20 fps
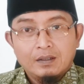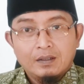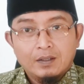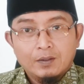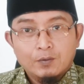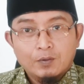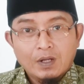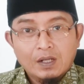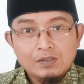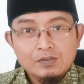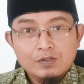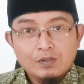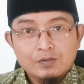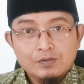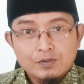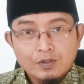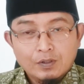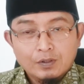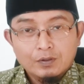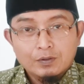ini kurang
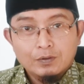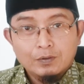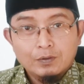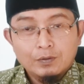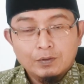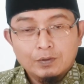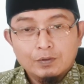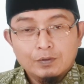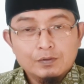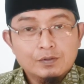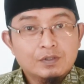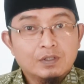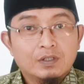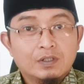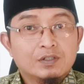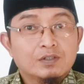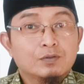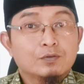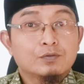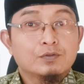cocok untuk
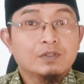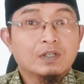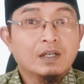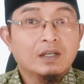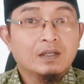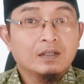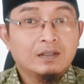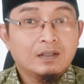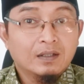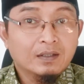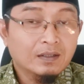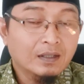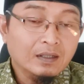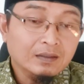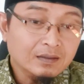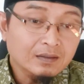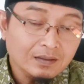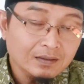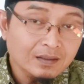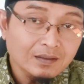jenis usaha
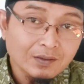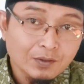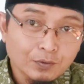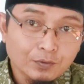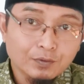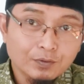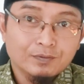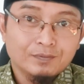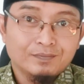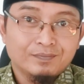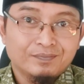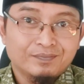dagang tertentu.